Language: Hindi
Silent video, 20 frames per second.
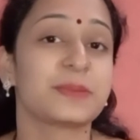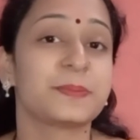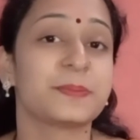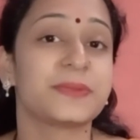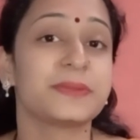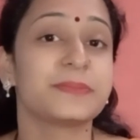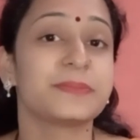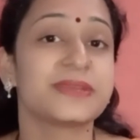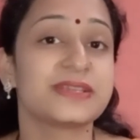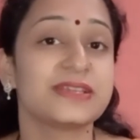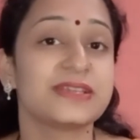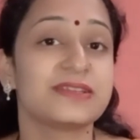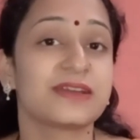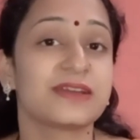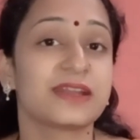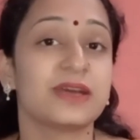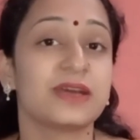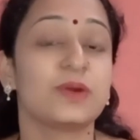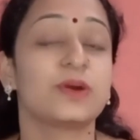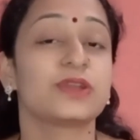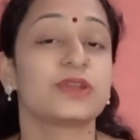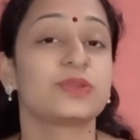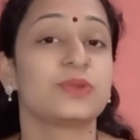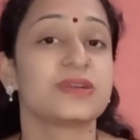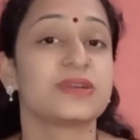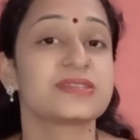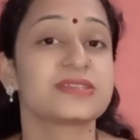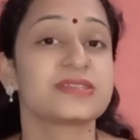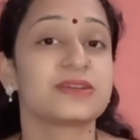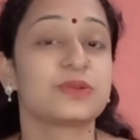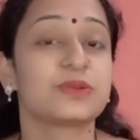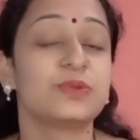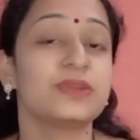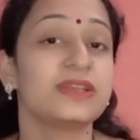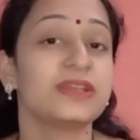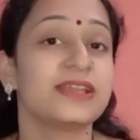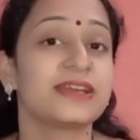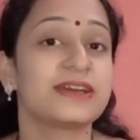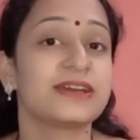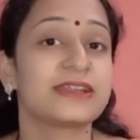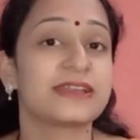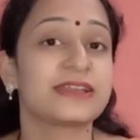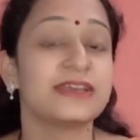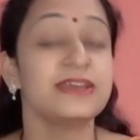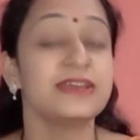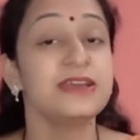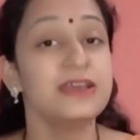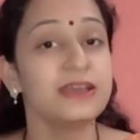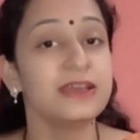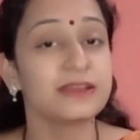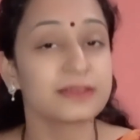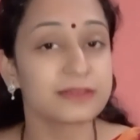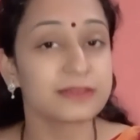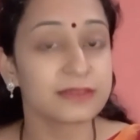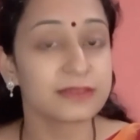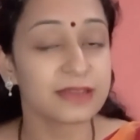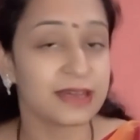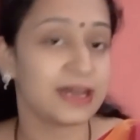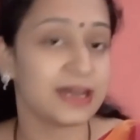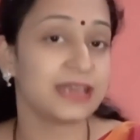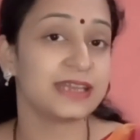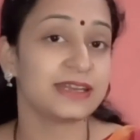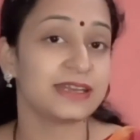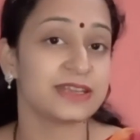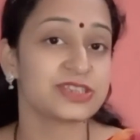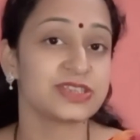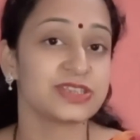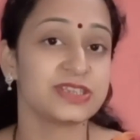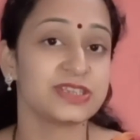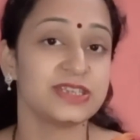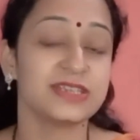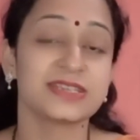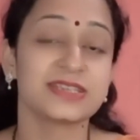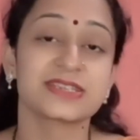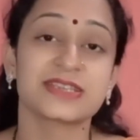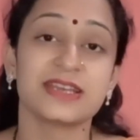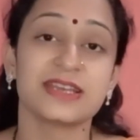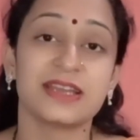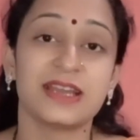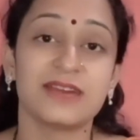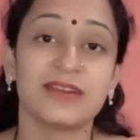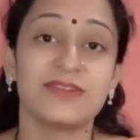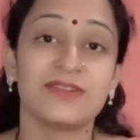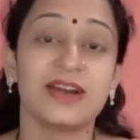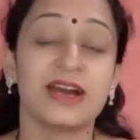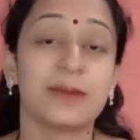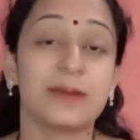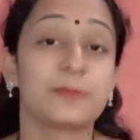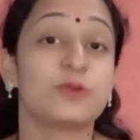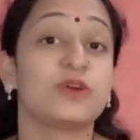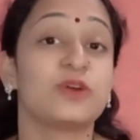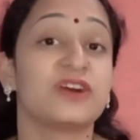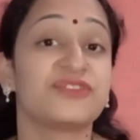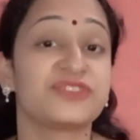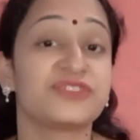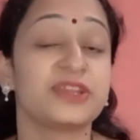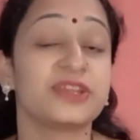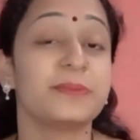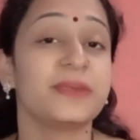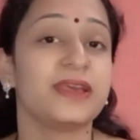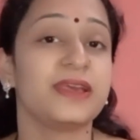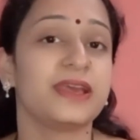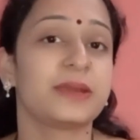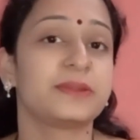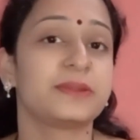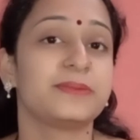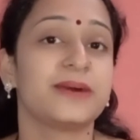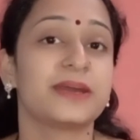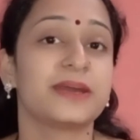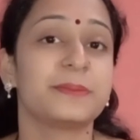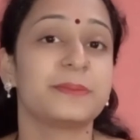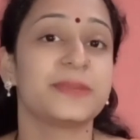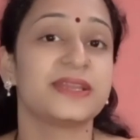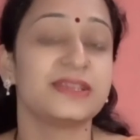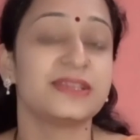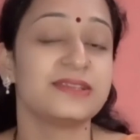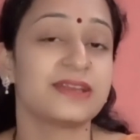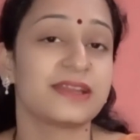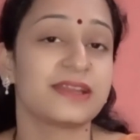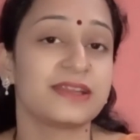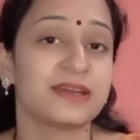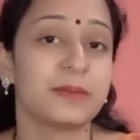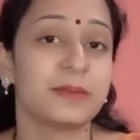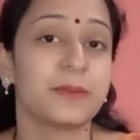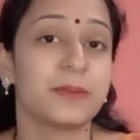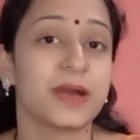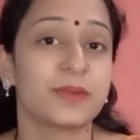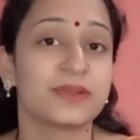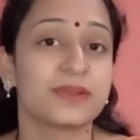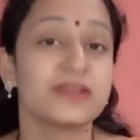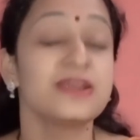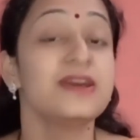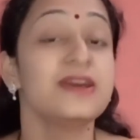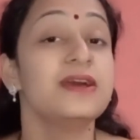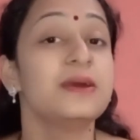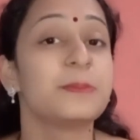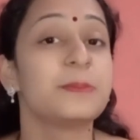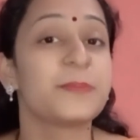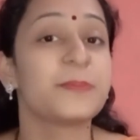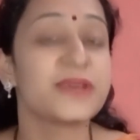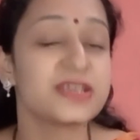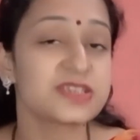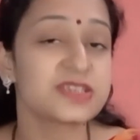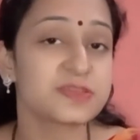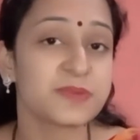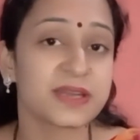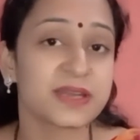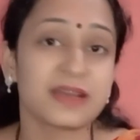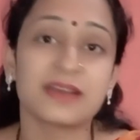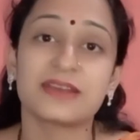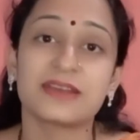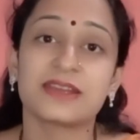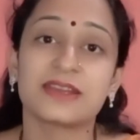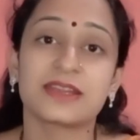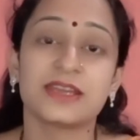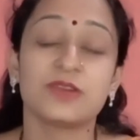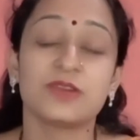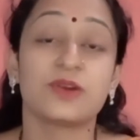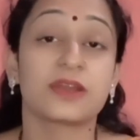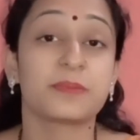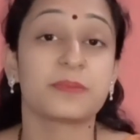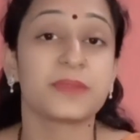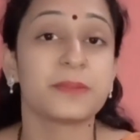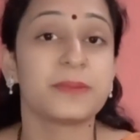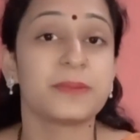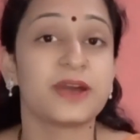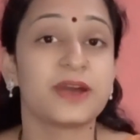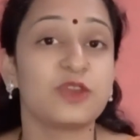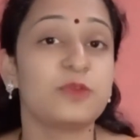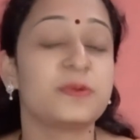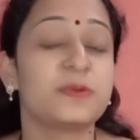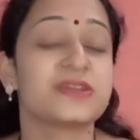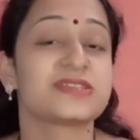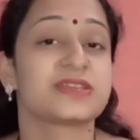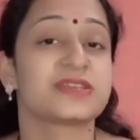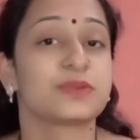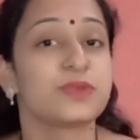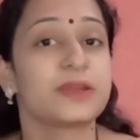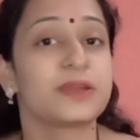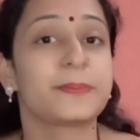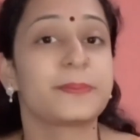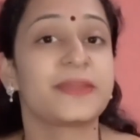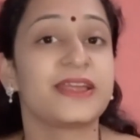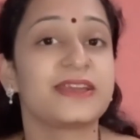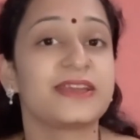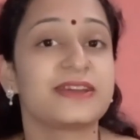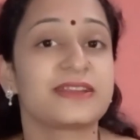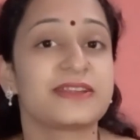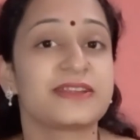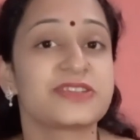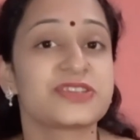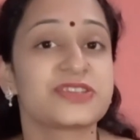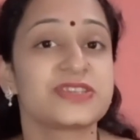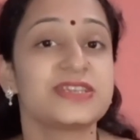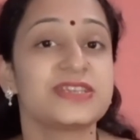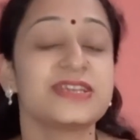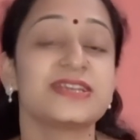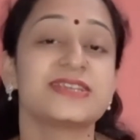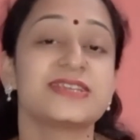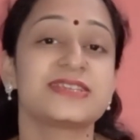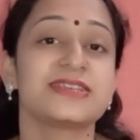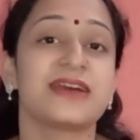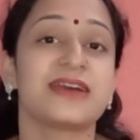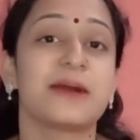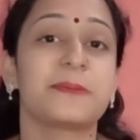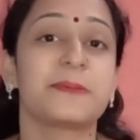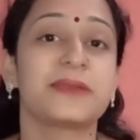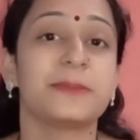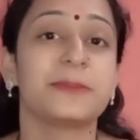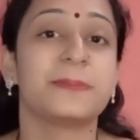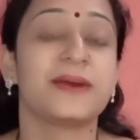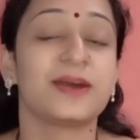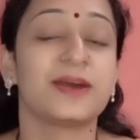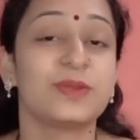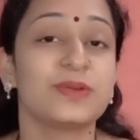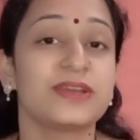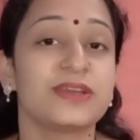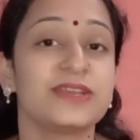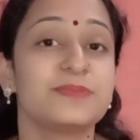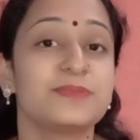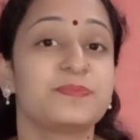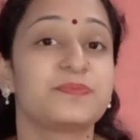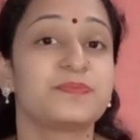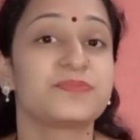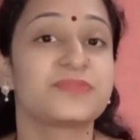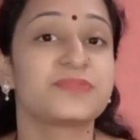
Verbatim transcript: टाइम पर मेथी दाना और थोड़ा सा गुड़ लेकर के खा लेना चाहिए इसके अलावा आपको हफ्ते में एक बार मेथी दाने का पाउडर पेस्ट बना करके और अपने बालों पर ज़रूर अप्लाई करना चाहिए इससे आपके बालों की